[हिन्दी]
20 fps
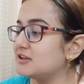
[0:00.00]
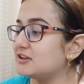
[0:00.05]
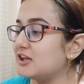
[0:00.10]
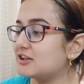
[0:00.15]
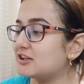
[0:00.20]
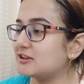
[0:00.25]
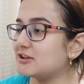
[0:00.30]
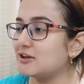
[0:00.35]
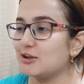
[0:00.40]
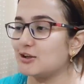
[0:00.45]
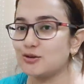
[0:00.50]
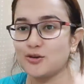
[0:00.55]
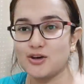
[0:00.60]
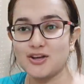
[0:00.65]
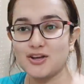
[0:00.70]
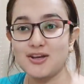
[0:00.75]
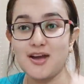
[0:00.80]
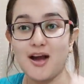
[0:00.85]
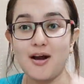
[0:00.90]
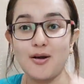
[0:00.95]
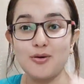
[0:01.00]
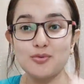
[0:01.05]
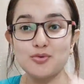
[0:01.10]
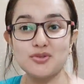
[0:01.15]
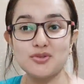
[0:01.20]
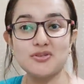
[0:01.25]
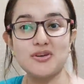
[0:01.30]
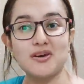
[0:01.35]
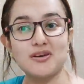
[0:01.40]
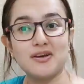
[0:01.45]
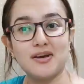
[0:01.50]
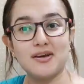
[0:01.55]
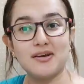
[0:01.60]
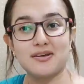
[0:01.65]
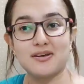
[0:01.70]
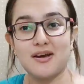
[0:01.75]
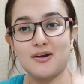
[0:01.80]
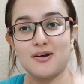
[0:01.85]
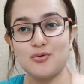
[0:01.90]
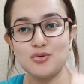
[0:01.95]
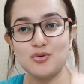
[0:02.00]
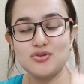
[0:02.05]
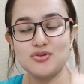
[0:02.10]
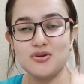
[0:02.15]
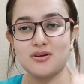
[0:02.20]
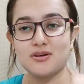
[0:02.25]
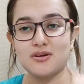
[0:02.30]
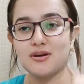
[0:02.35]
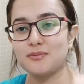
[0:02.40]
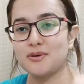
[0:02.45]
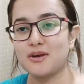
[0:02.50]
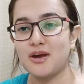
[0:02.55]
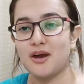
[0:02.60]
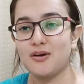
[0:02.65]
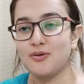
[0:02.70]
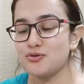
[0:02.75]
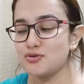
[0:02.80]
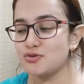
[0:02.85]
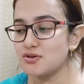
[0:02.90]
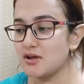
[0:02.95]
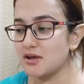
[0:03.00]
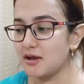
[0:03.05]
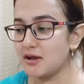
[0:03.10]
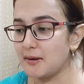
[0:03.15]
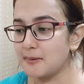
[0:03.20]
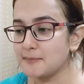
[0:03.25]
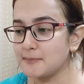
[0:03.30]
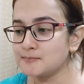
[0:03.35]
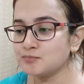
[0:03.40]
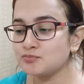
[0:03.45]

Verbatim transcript: देखती रहती हूँ अरे क्या कुछ नया है क्या कुछ नया है क्या कुछ नया है